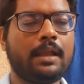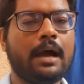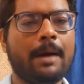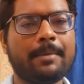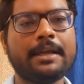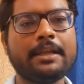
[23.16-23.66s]

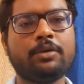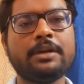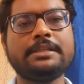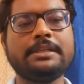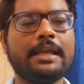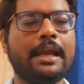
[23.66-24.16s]
আমরা ঠিক
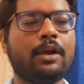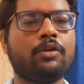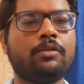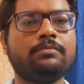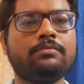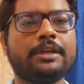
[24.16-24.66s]
করেছি
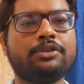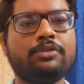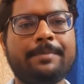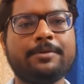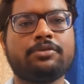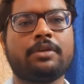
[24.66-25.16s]
এরকম কিছু
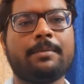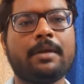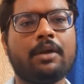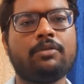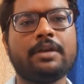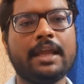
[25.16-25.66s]
এপিসোড আমরা
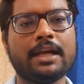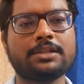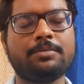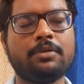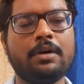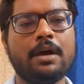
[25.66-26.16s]
আরও নিয়ে
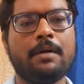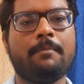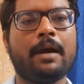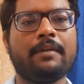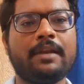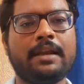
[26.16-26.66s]
আসবো
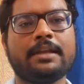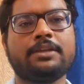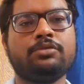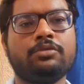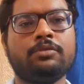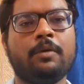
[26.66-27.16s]
মার্ভেলের
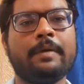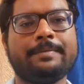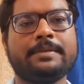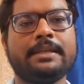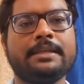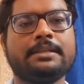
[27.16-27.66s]
কিছু ওয়েব
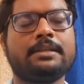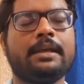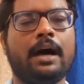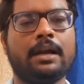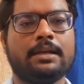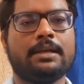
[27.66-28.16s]
সিরিজ
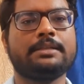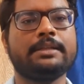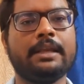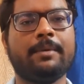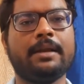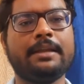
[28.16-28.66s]
আর
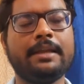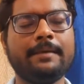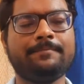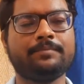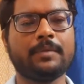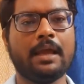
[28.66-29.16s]
সিনেমা নিয়ে
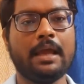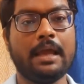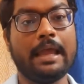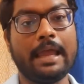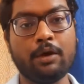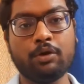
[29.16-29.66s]

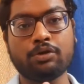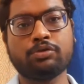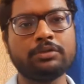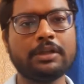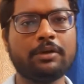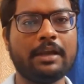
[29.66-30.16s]
এগুলো
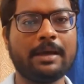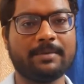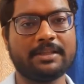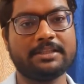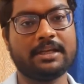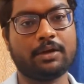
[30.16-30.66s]
শুনতে হলে
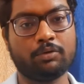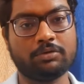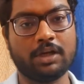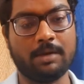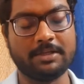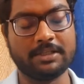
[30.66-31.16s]
আপনাদের যেটা
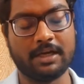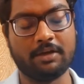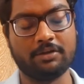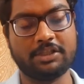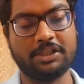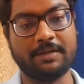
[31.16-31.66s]
করতে হবে সেটা
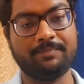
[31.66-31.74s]
হচ্ছে